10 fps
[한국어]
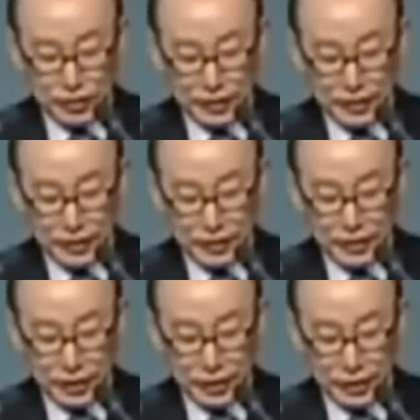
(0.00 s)
4장
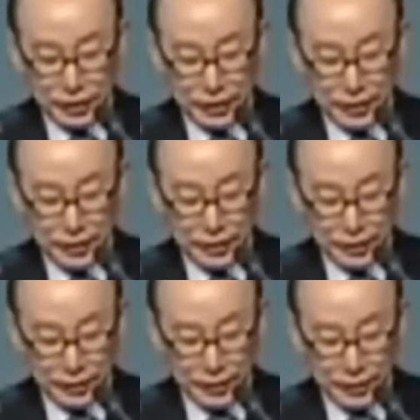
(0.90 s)
1절에
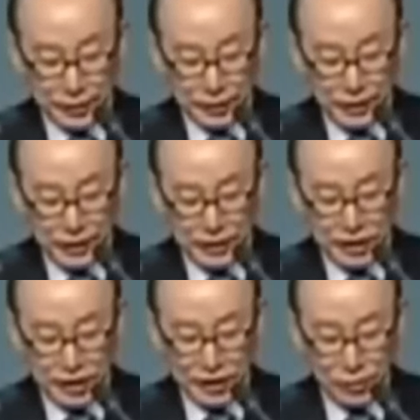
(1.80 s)
나의
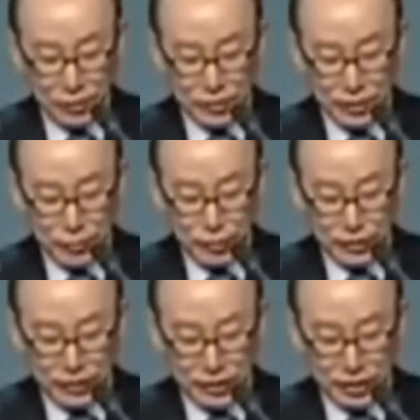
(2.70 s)
사랑하고
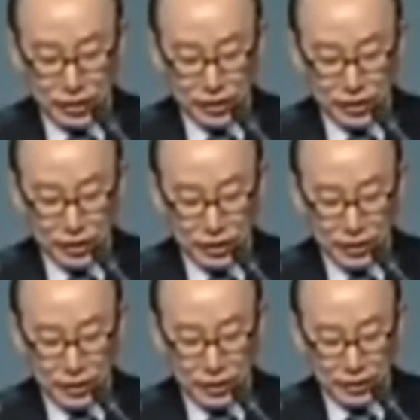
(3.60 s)
사모하는
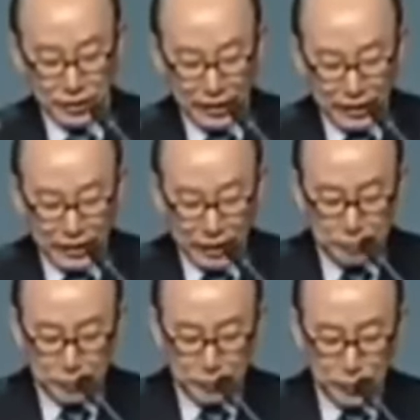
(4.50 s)
형제들 나의
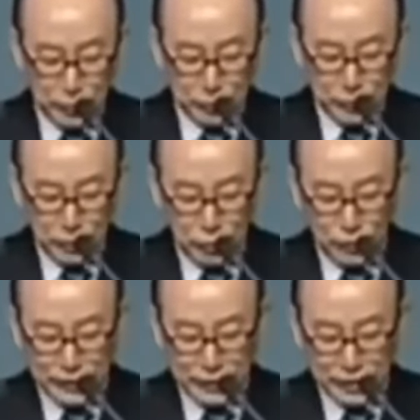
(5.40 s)
기쁨이요
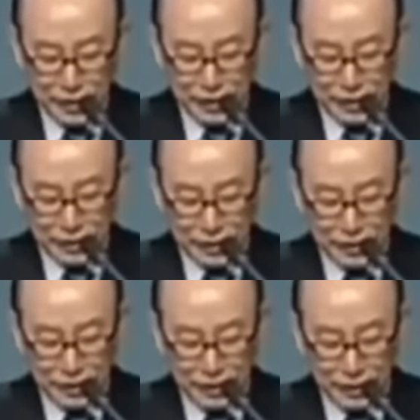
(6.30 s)
면류관인 사랑하는
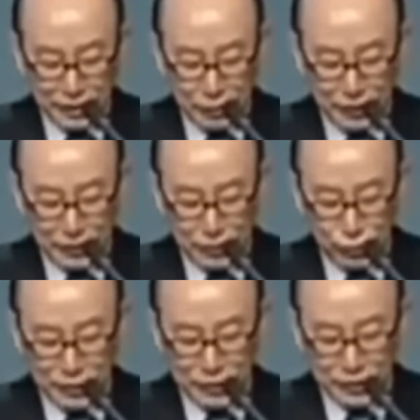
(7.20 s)
자들아 이와 같이
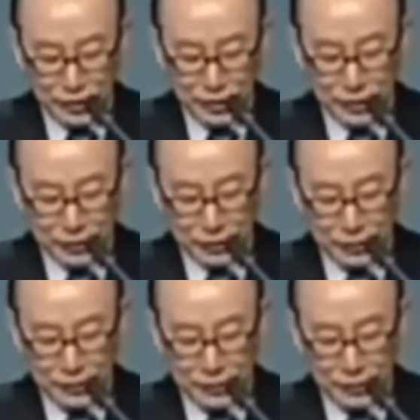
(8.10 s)
주안했 서라.
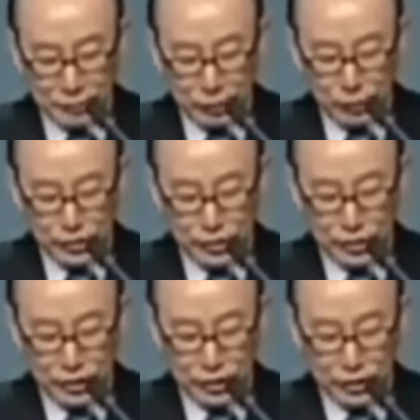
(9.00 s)
바울
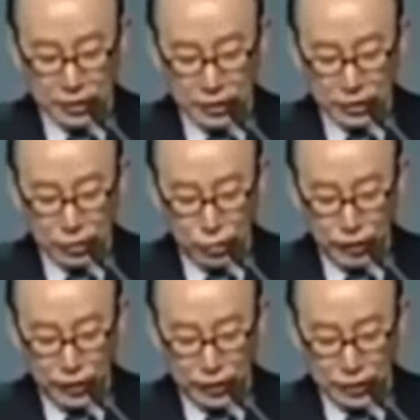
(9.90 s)
선생은
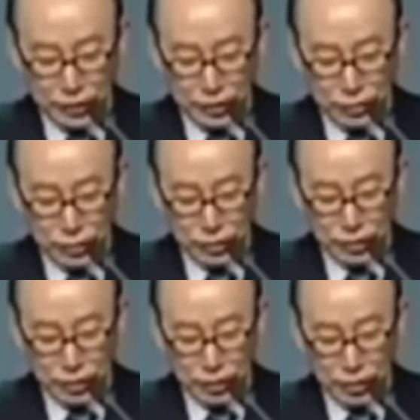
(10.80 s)
교회 성도들을